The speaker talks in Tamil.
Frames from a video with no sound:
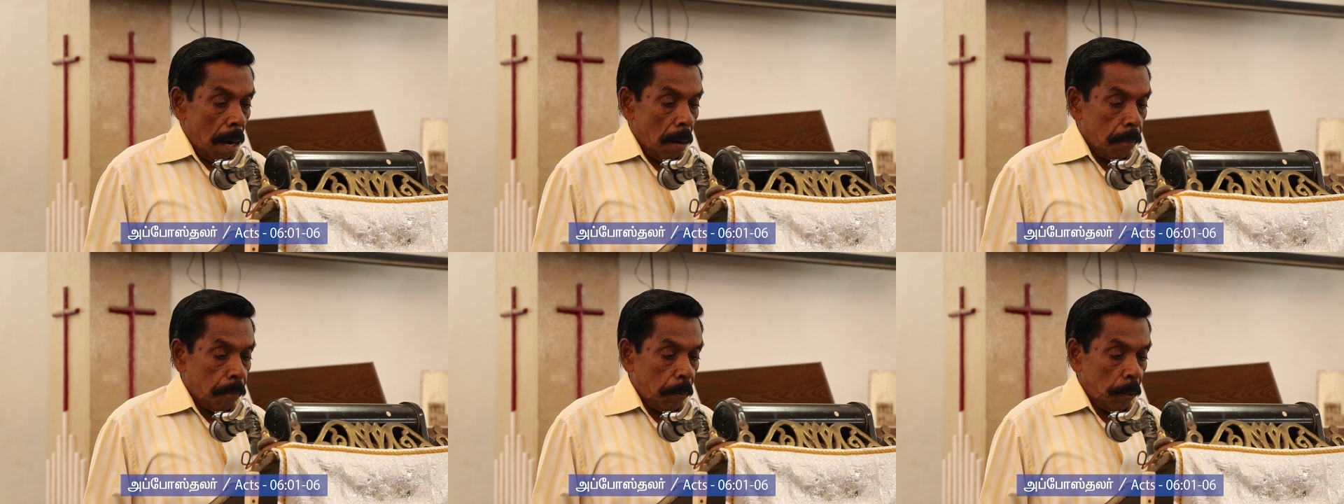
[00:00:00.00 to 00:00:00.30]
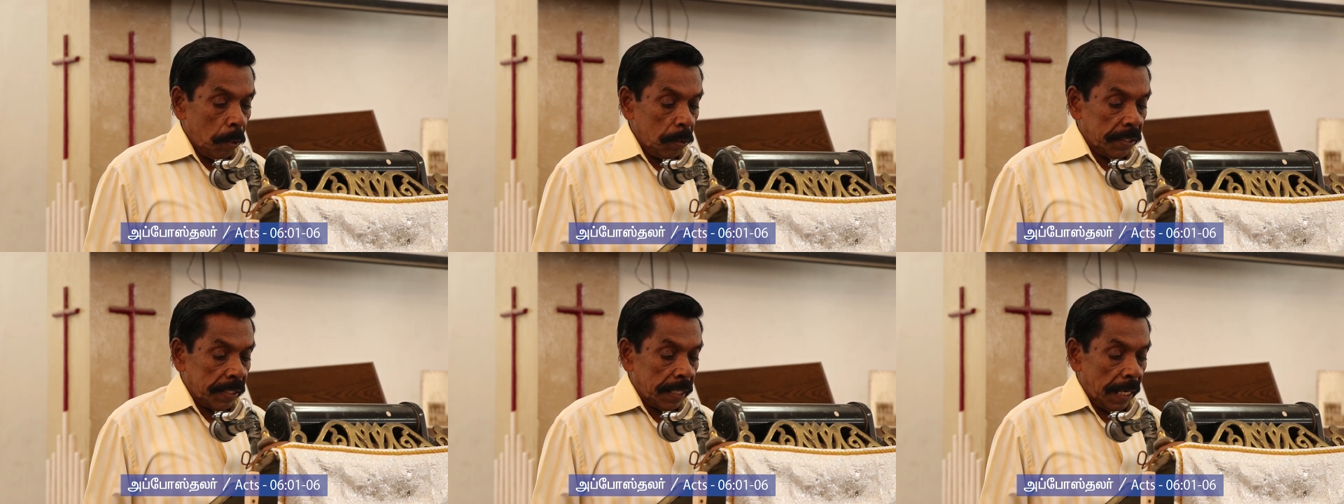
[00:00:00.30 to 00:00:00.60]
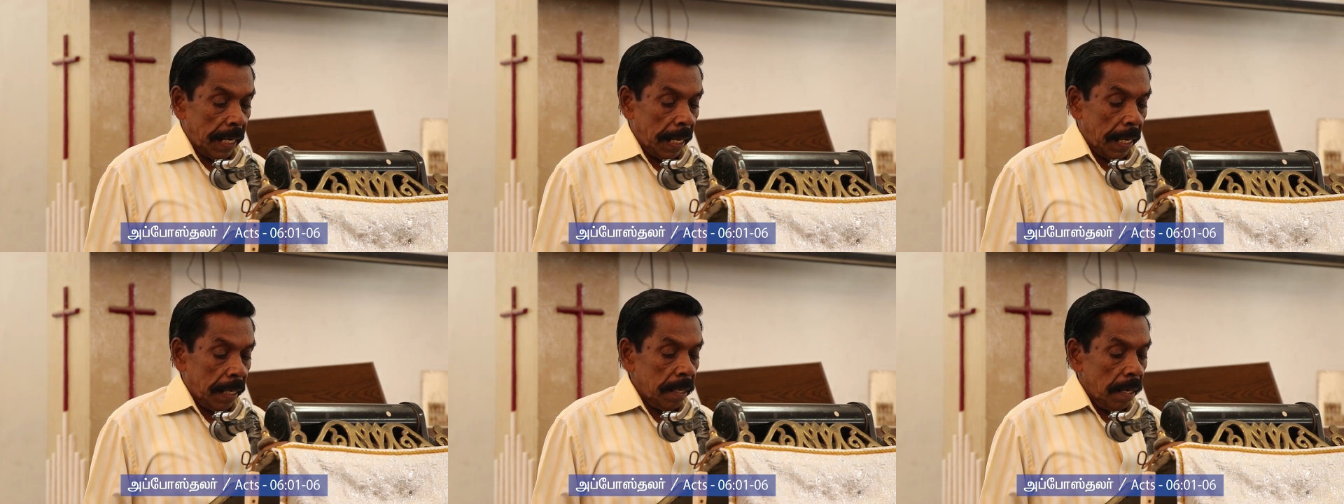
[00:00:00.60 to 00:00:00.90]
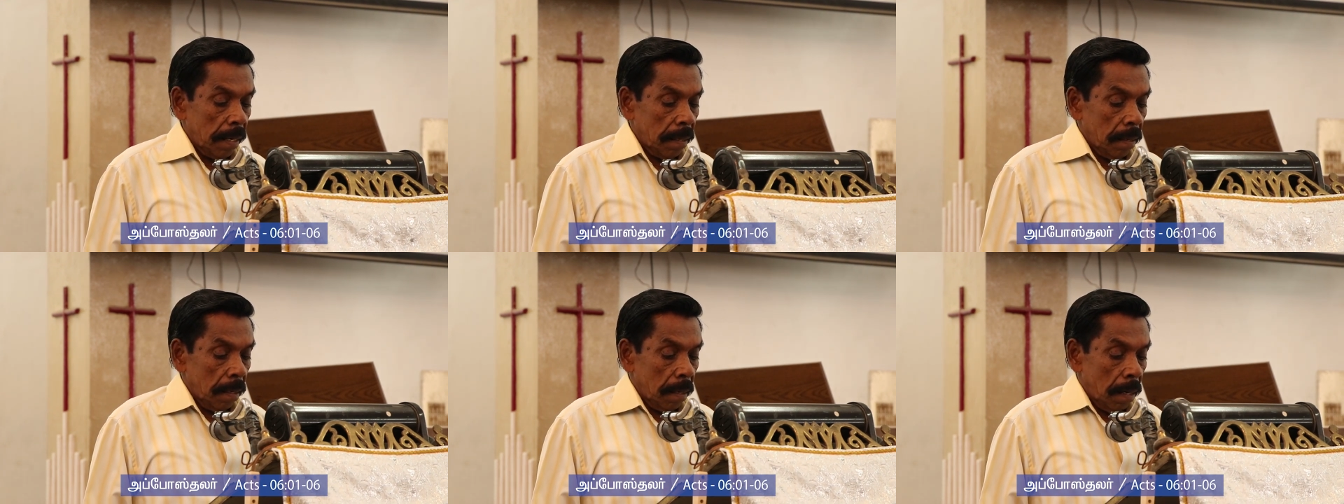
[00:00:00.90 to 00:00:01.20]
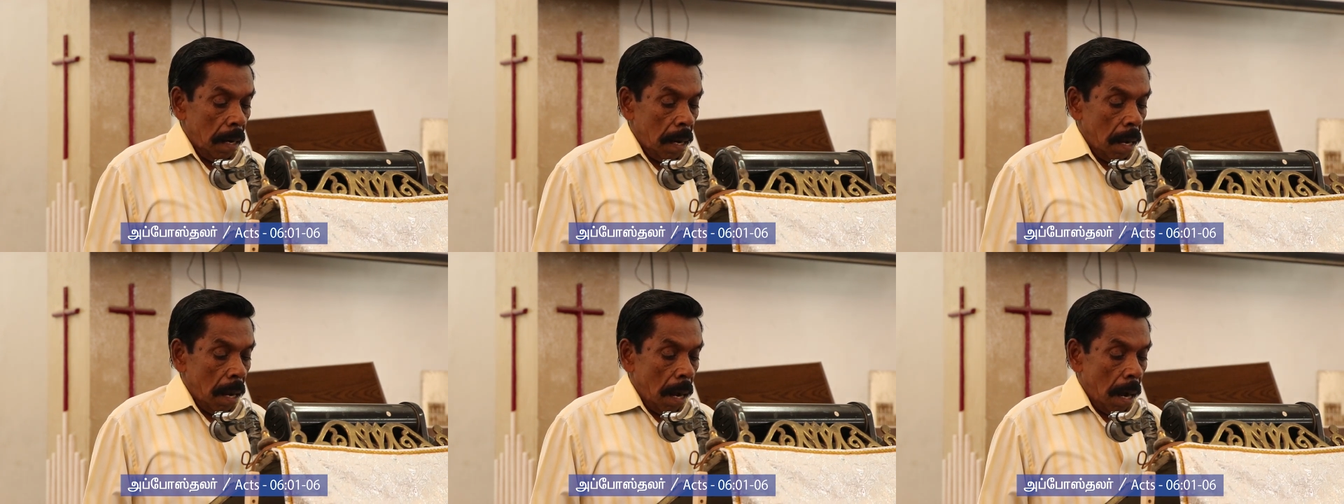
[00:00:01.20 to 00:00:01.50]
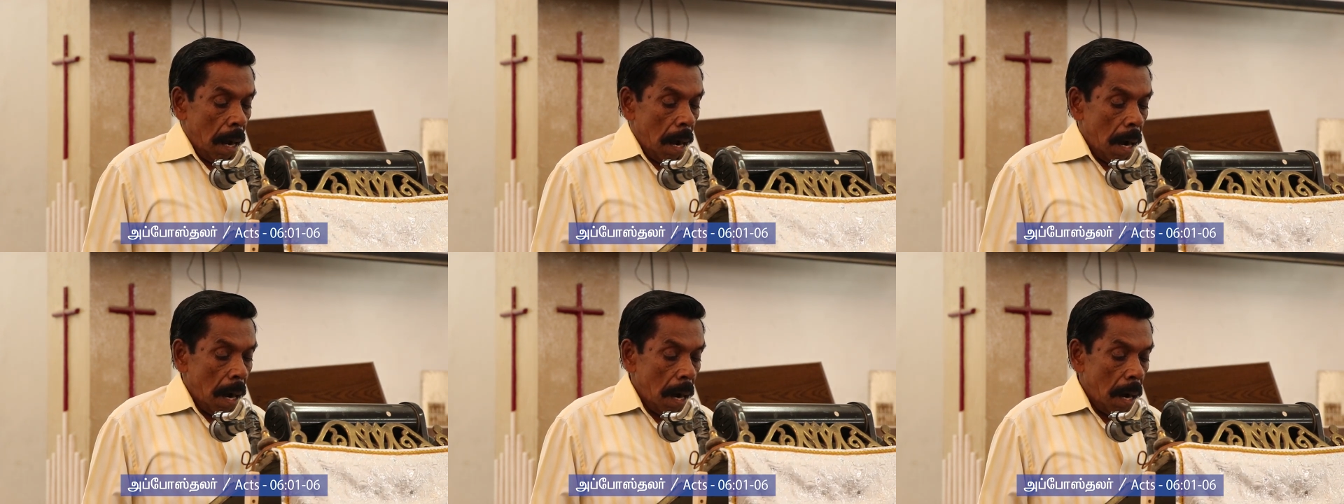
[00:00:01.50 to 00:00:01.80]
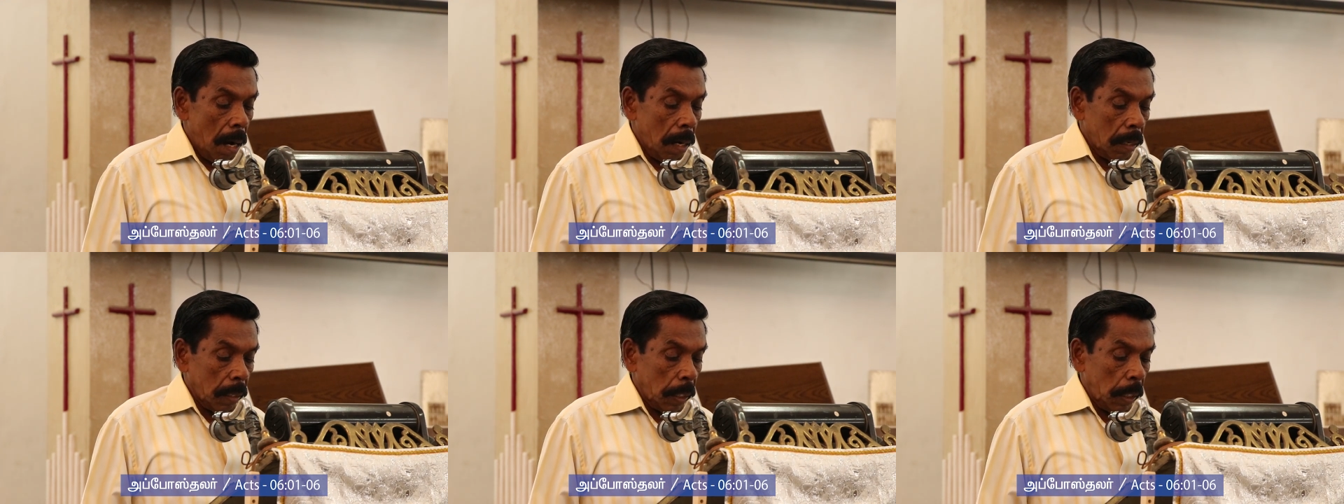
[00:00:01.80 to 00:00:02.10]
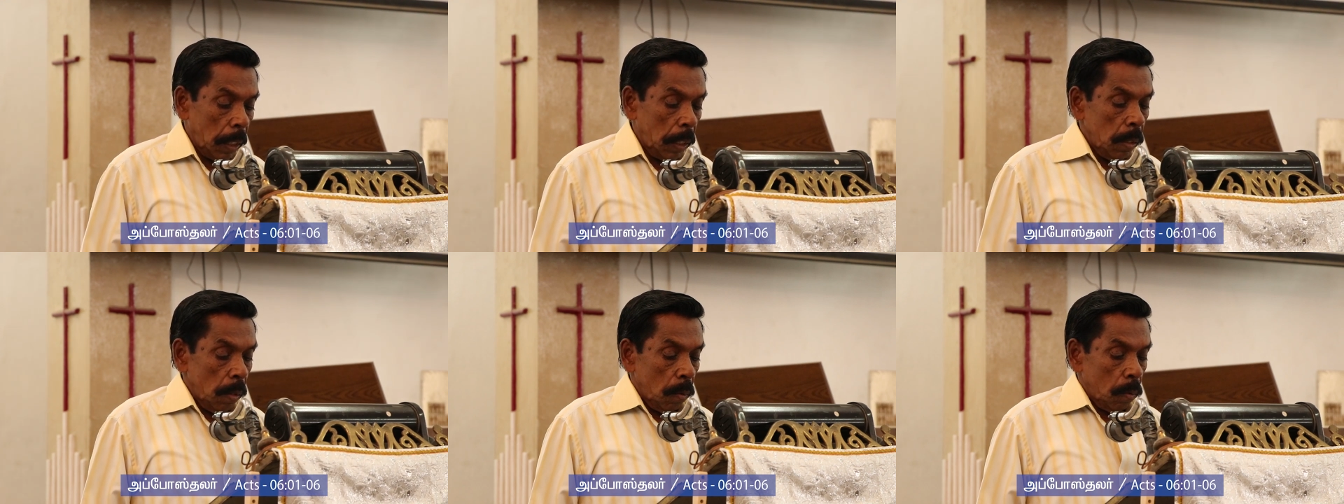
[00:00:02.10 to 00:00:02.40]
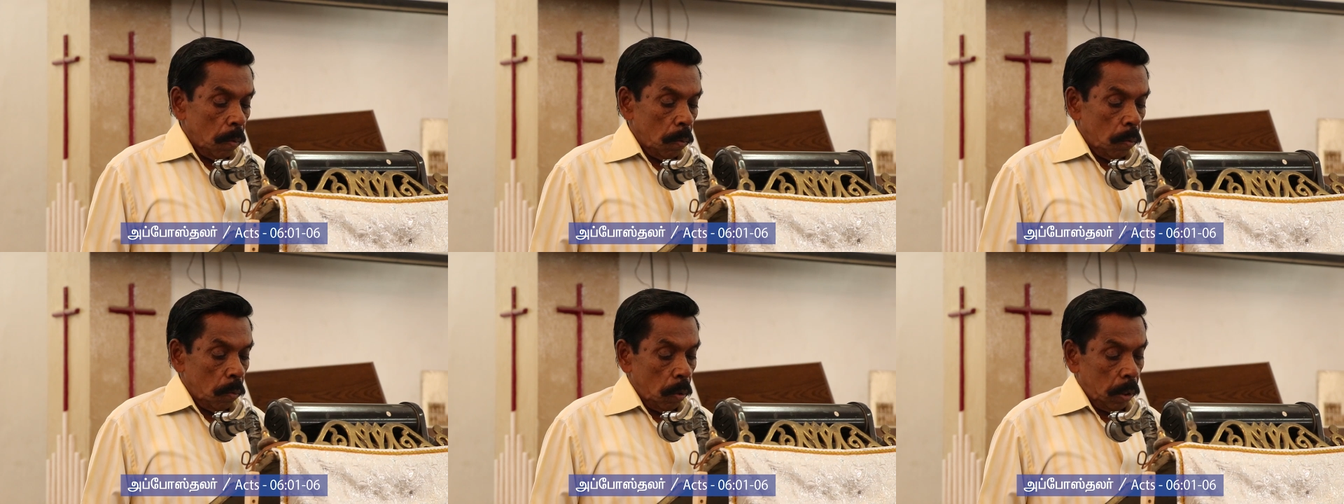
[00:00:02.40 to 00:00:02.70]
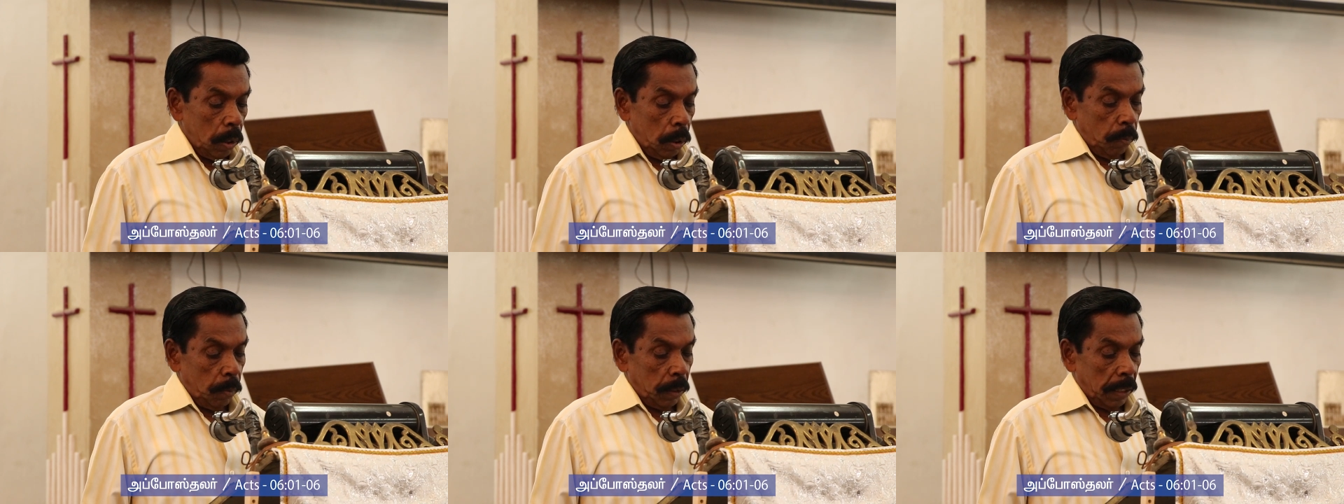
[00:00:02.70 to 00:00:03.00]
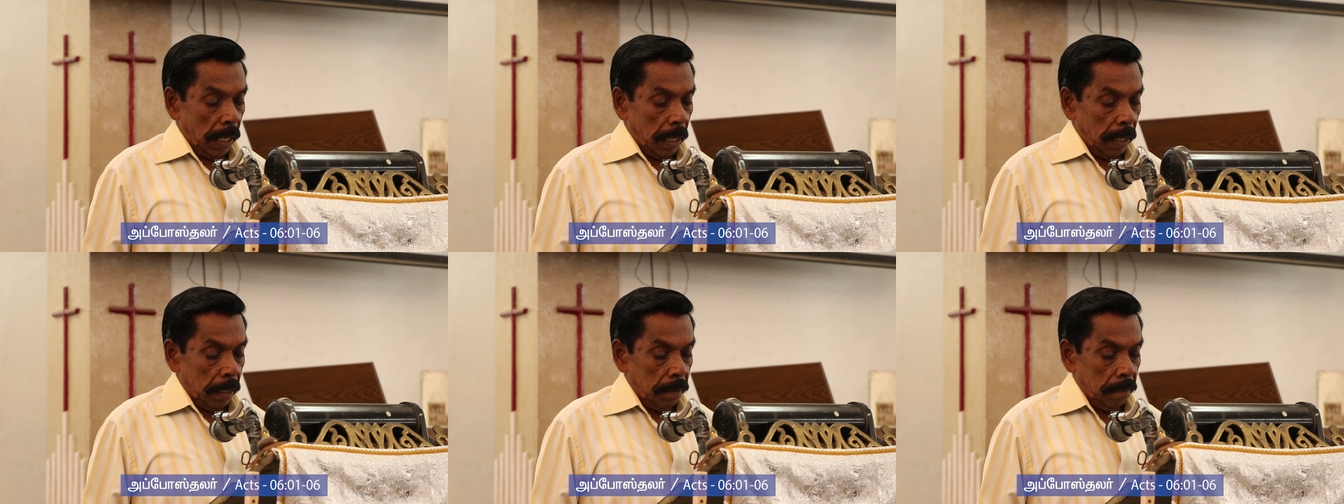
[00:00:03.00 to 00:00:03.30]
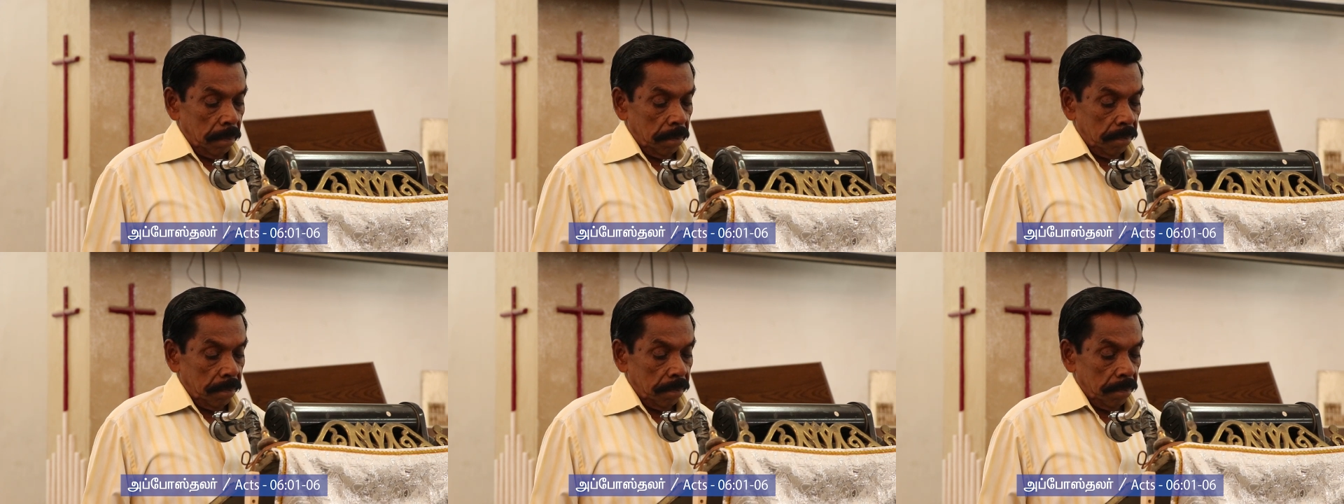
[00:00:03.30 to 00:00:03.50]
அப்போஸ்லர் ஆறு ஒன்று முதல்